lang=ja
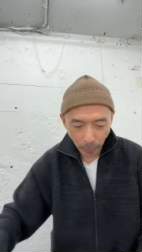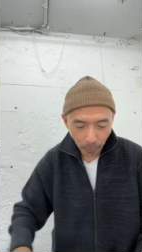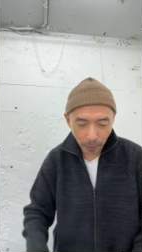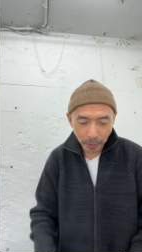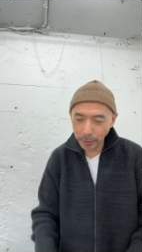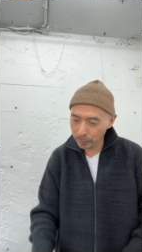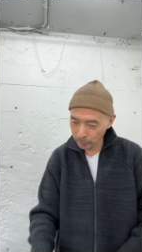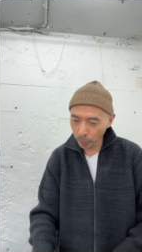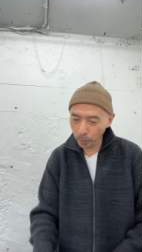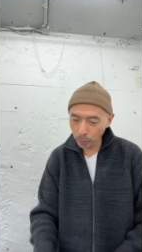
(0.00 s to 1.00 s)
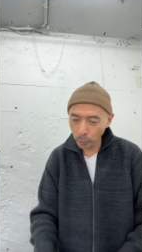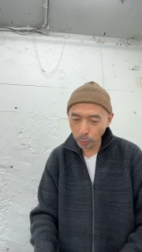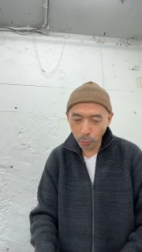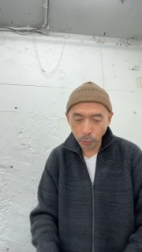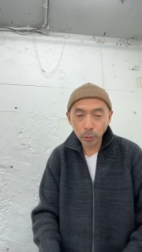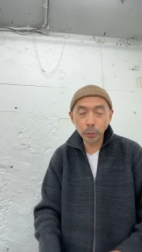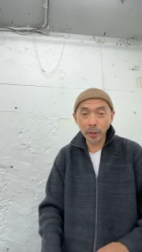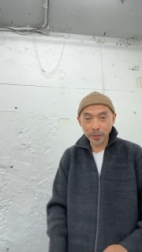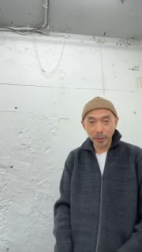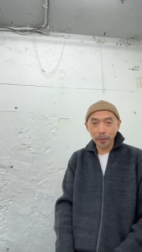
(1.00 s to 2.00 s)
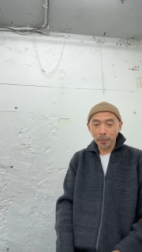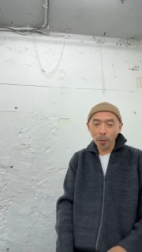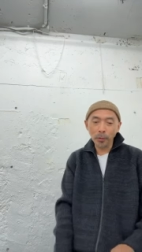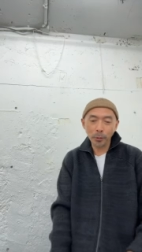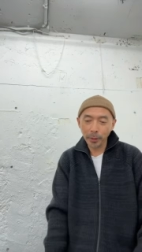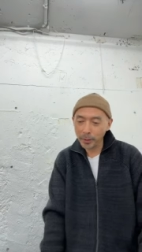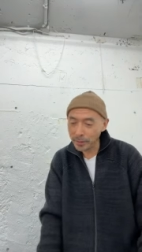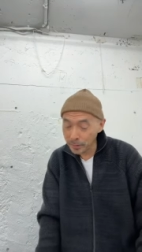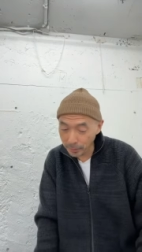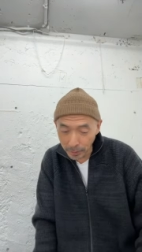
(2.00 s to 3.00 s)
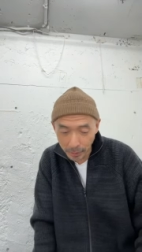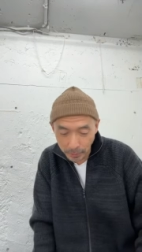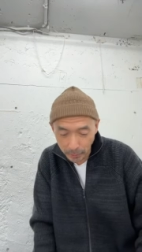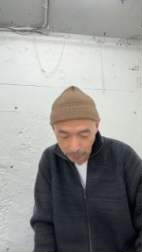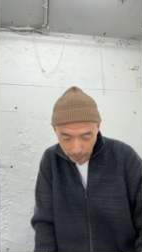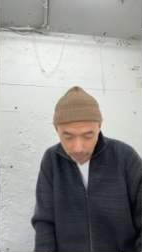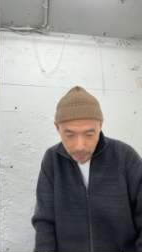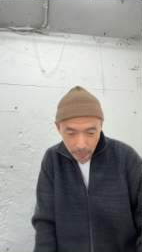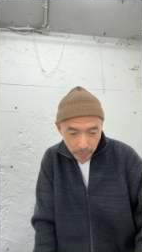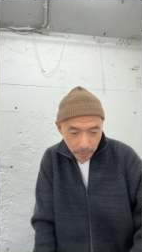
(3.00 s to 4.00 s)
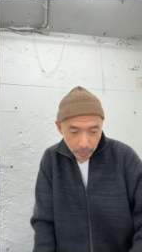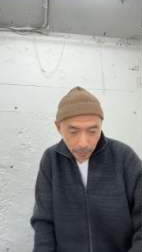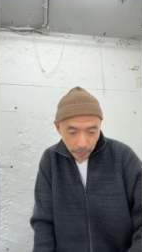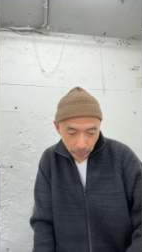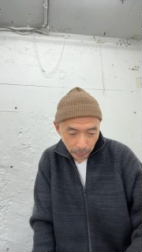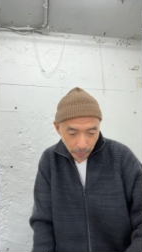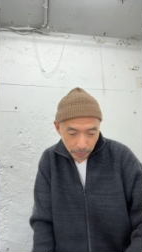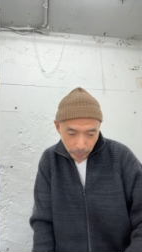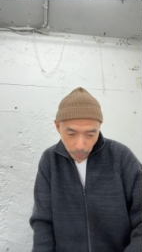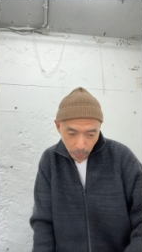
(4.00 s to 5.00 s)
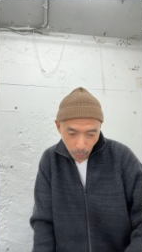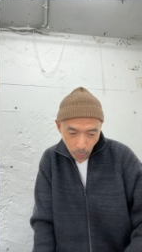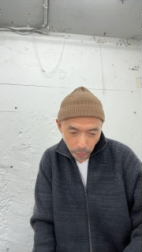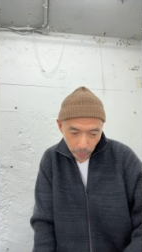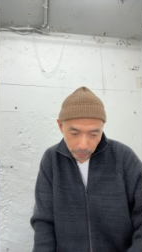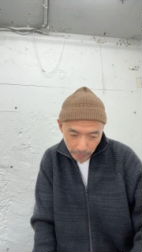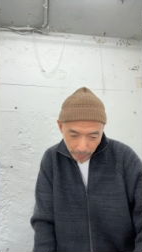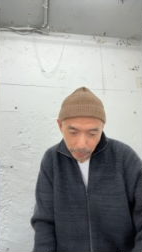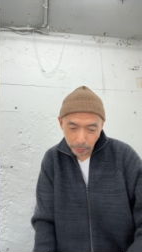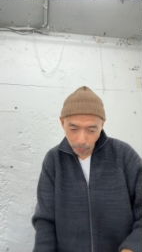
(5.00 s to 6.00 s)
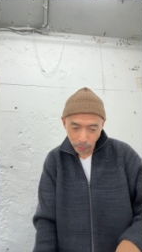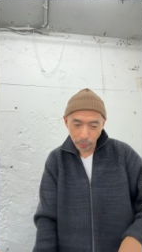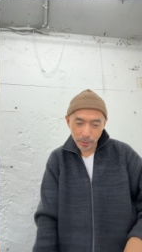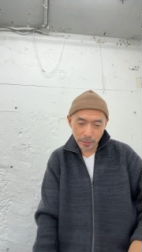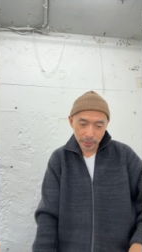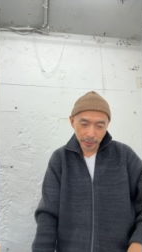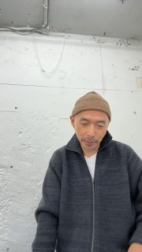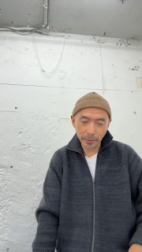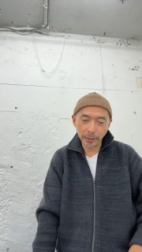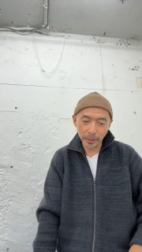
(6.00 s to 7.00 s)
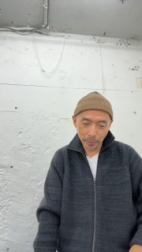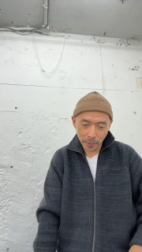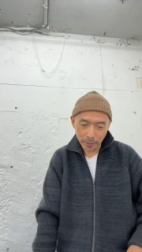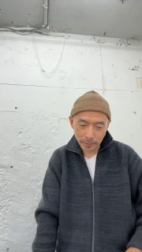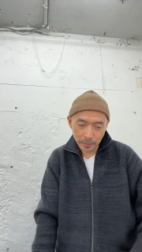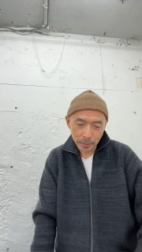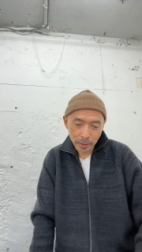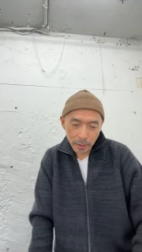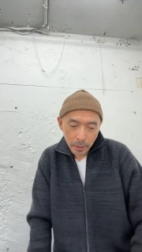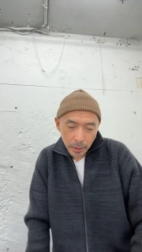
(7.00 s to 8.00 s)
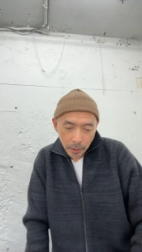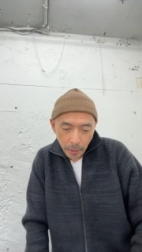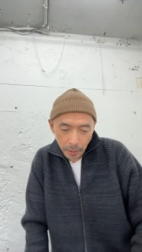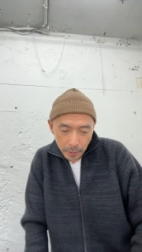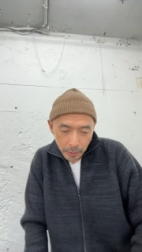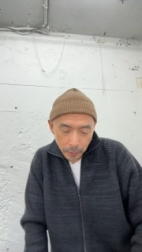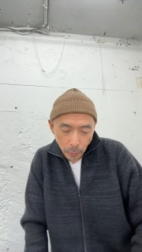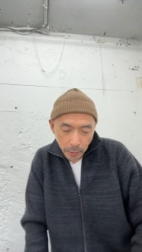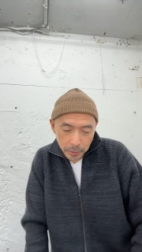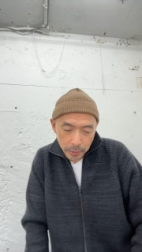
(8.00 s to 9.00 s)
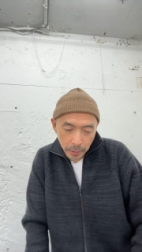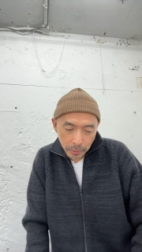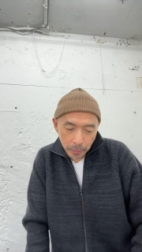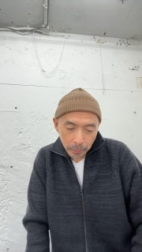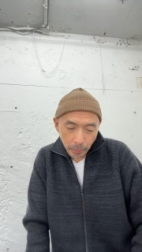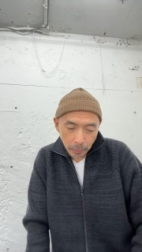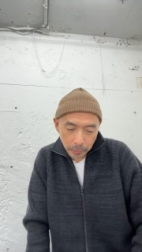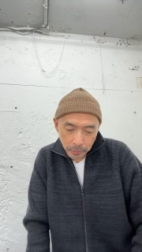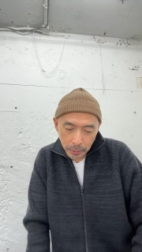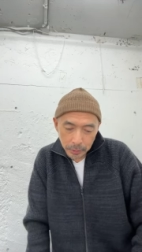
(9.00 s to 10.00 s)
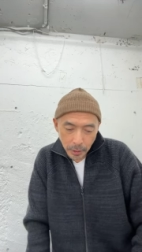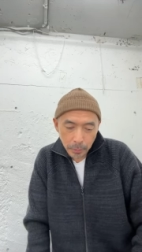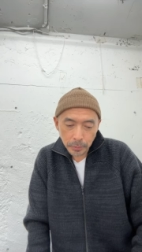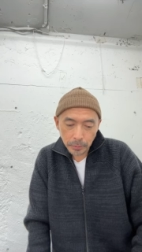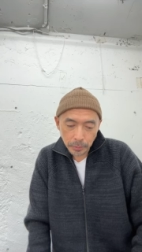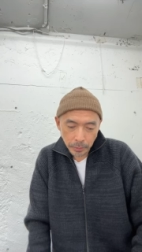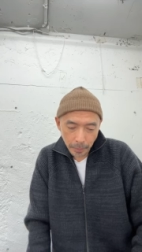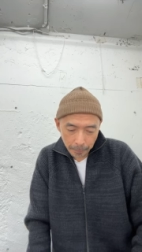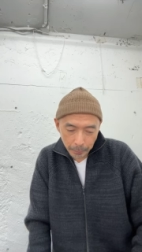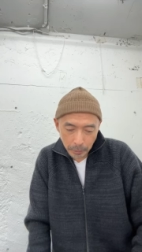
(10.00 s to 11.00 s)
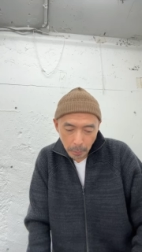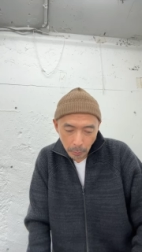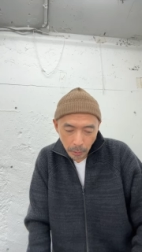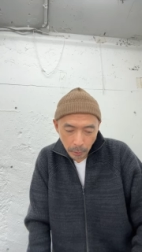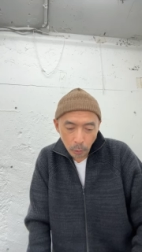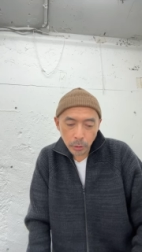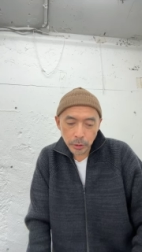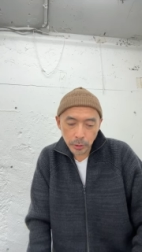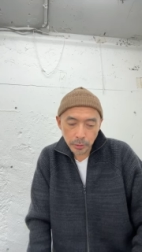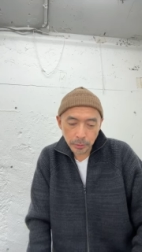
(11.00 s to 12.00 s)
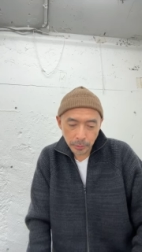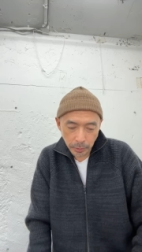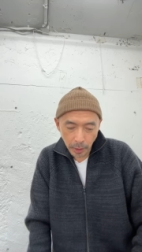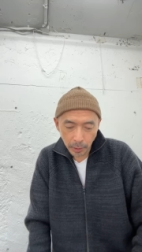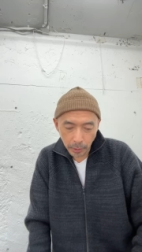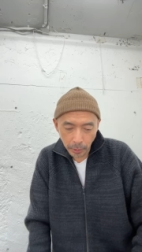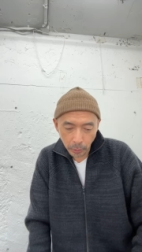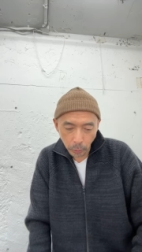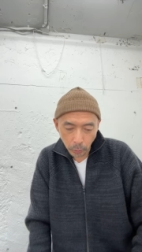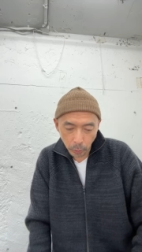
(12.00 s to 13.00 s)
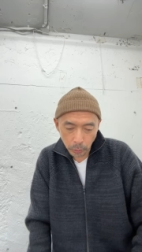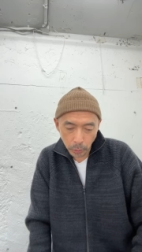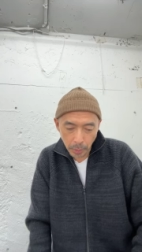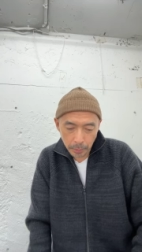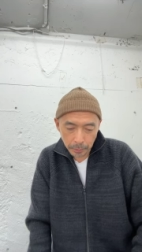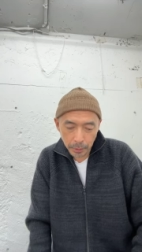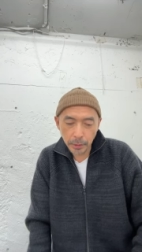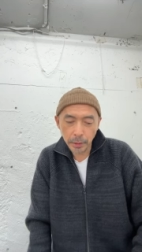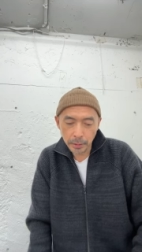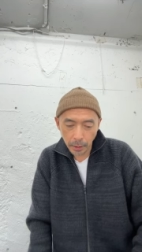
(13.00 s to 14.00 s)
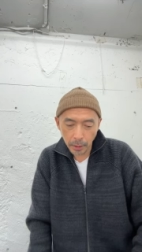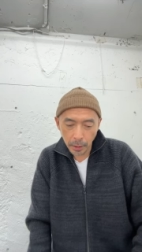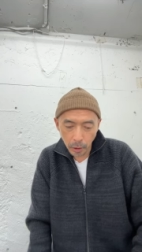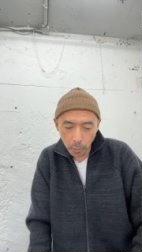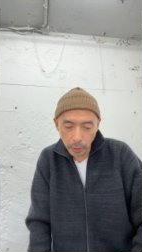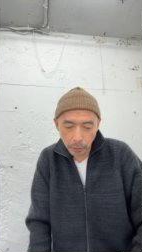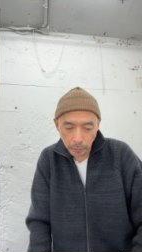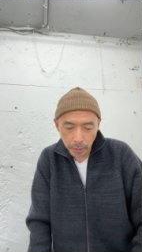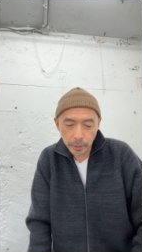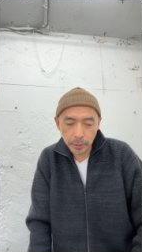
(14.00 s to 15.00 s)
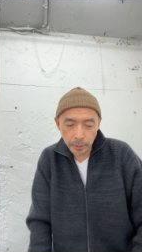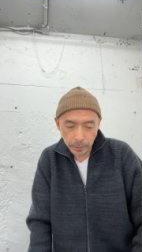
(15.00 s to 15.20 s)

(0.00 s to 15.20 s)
と、エリックとトリュフォンの取扱店舗を読み上げさせていただきます。で、えっとね、エリックのが多いので、じゃあエリックの方読まさせていただきます。エリック取扱店舗福井セブンさん熊本アコースティックスさん京都ロフトマン BD さん青森フリンジ